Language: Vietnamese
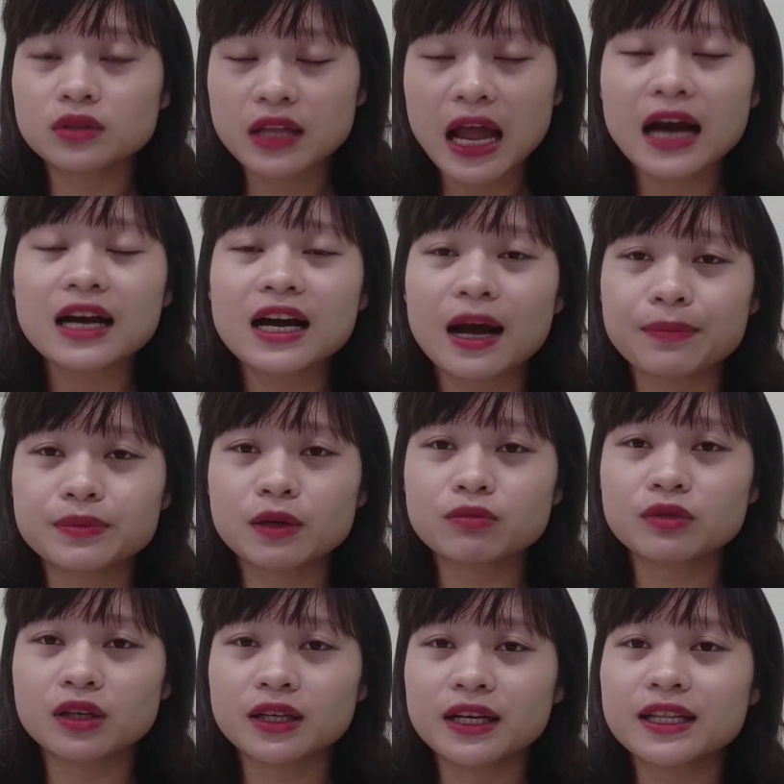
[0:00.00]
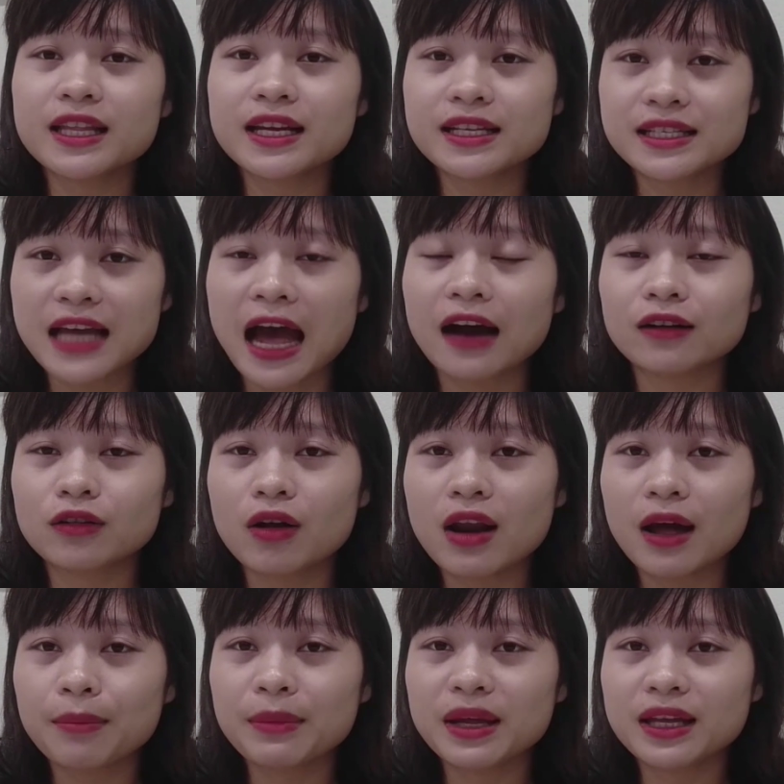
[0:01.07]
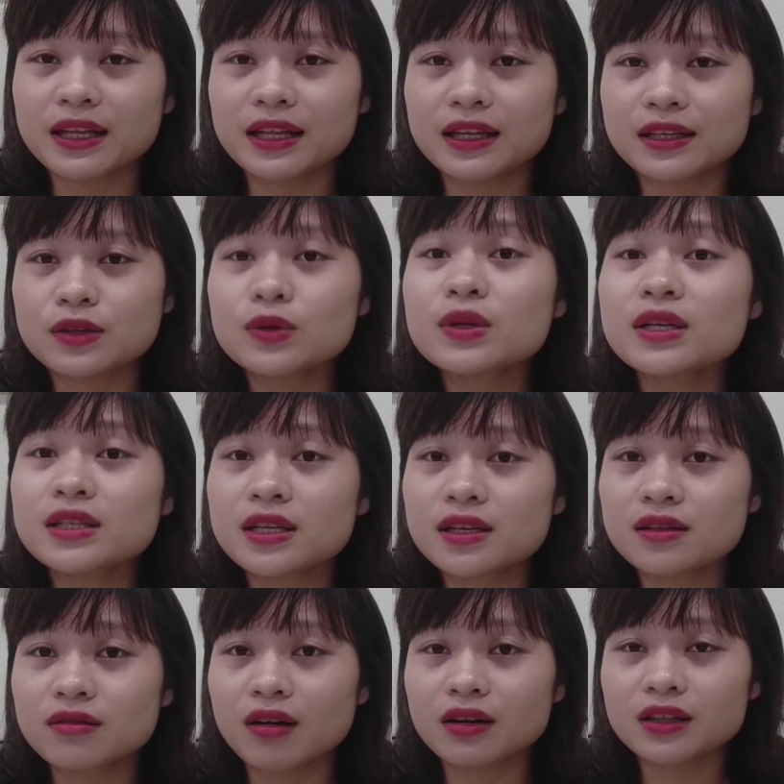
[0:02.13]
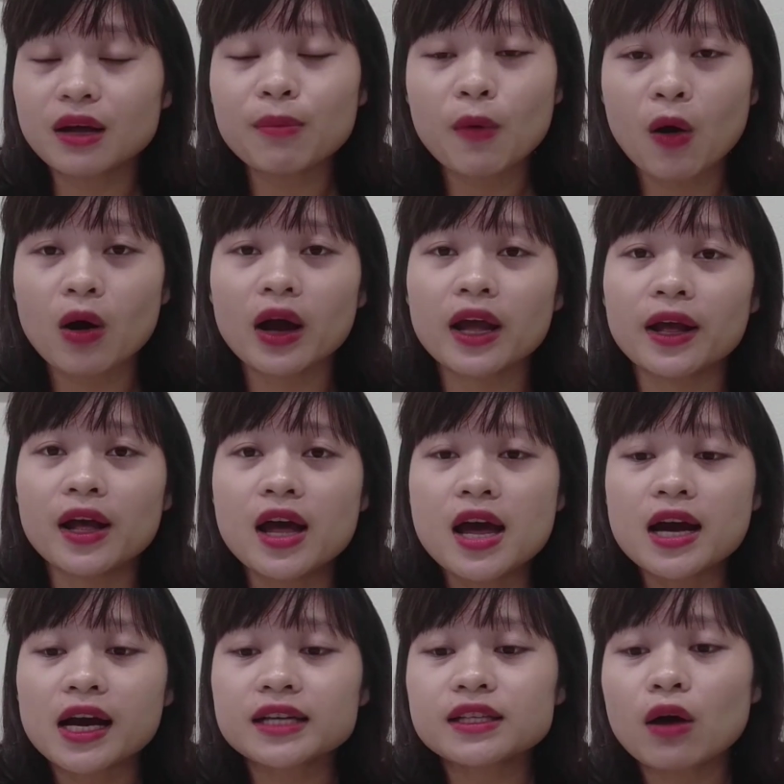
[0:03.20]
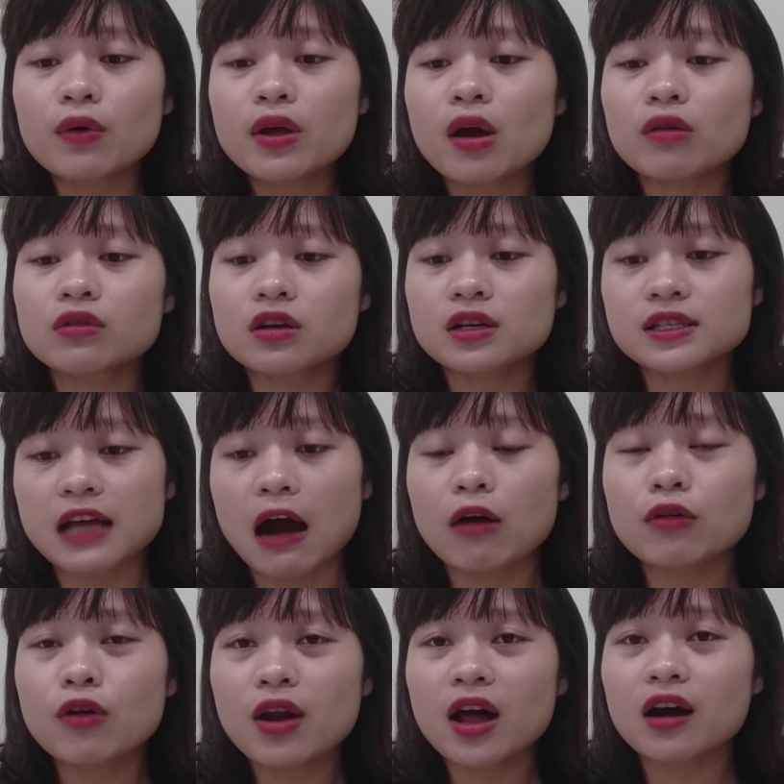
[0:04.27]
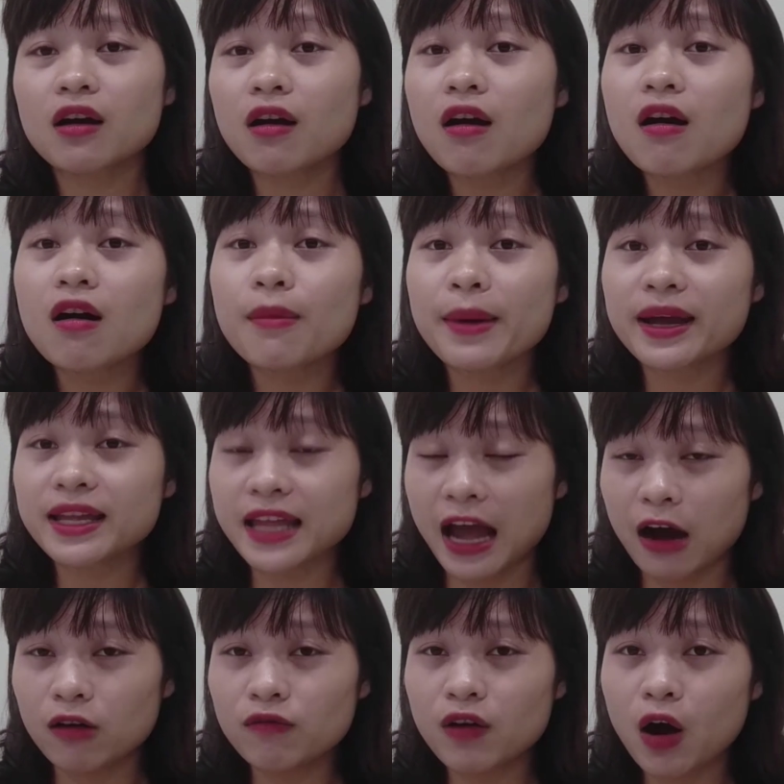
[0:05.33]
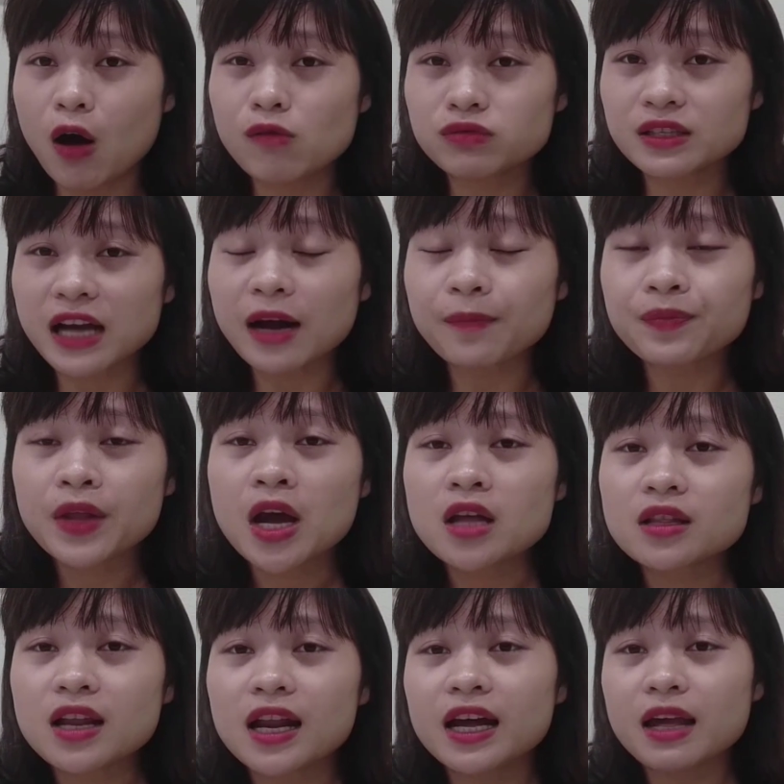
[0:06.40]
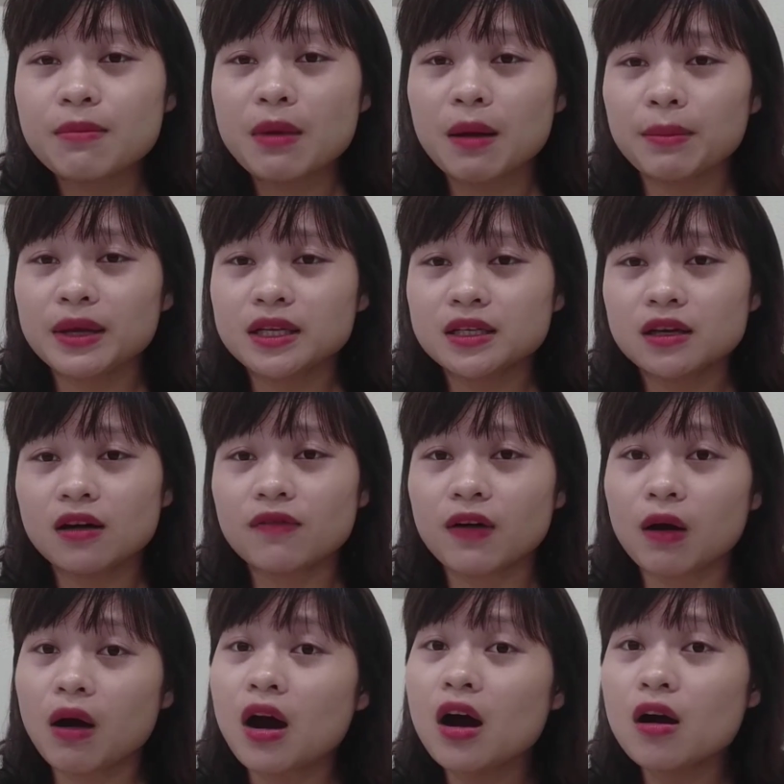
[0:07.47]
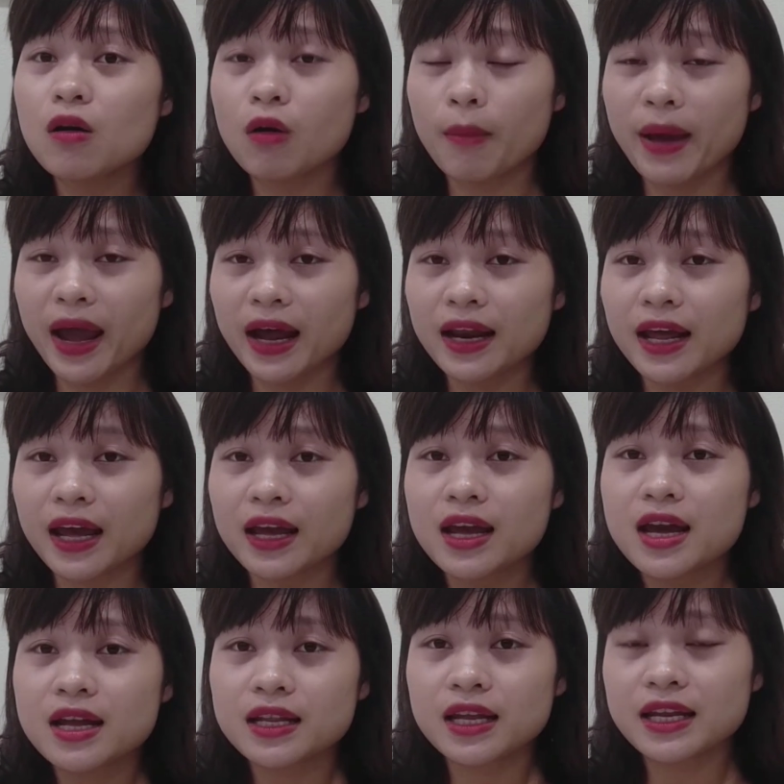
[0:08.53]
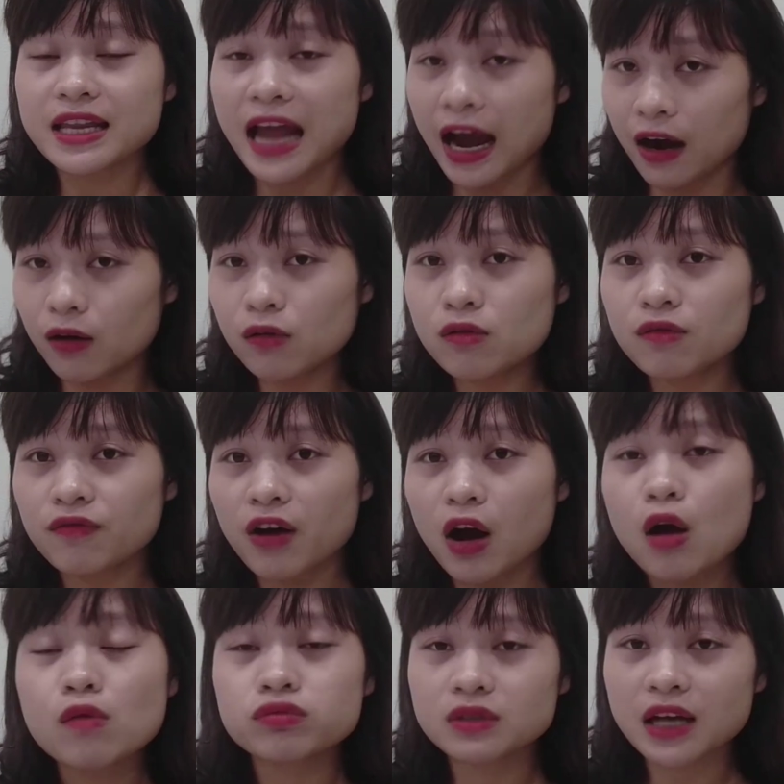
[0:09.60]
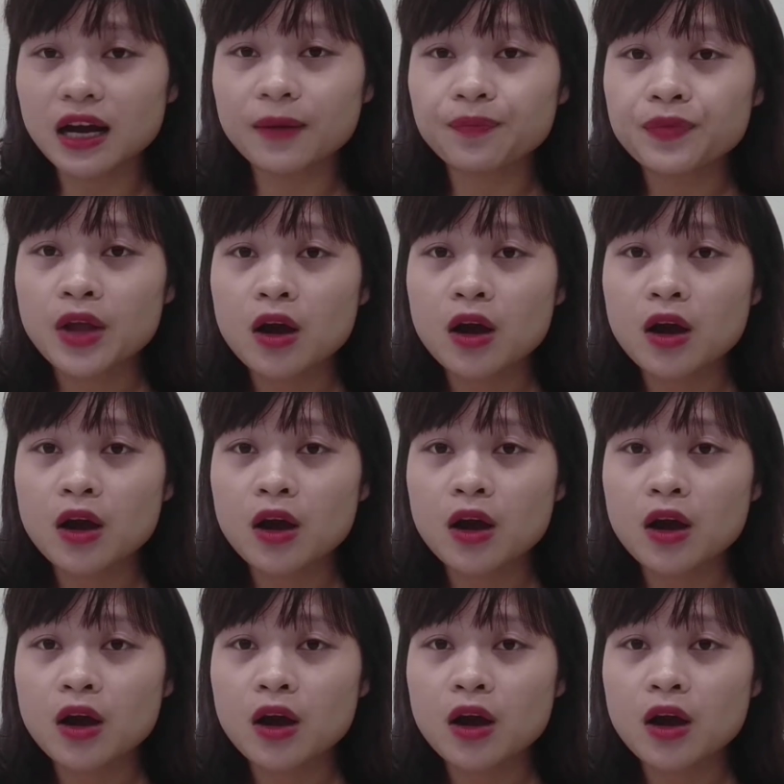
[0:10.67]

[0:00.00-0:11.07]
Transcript: đang gặp trong những cái tình trạng đó là bị suy dinh dưỡng thấp còi. Cái dấu hiệu thứ 6 đó là cơ bé nhão và không chắc, tức là khi mà mình sờ vào cơ của bé này thì nhão và không chắc.